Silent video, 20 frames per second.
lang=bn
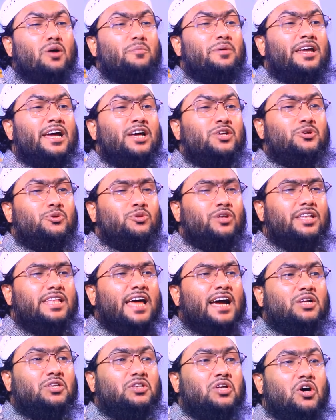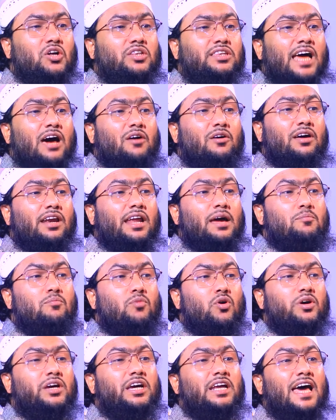নবীরে যদি দেখতো তাহলে
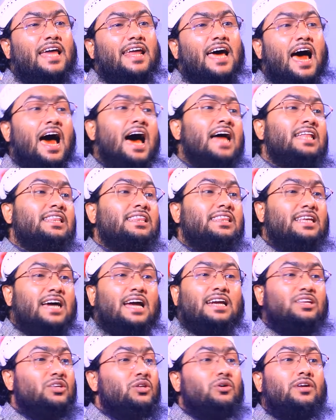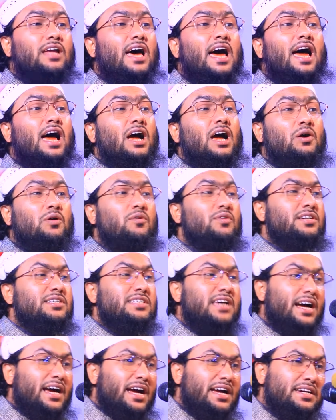মহিলারা হাত কাটতো না
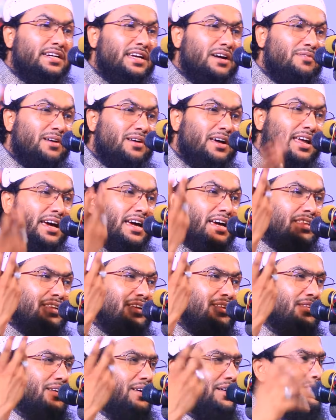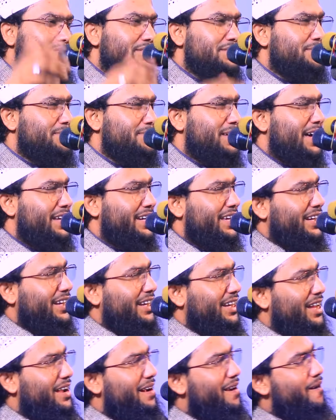কলিজা কাইটা ফলায় দিত জোয়ান
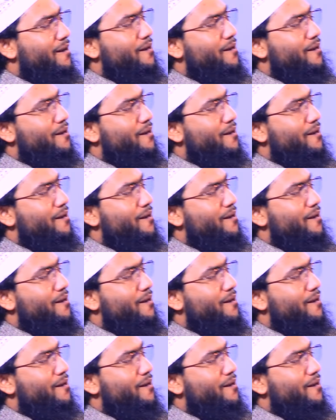আল্লাহ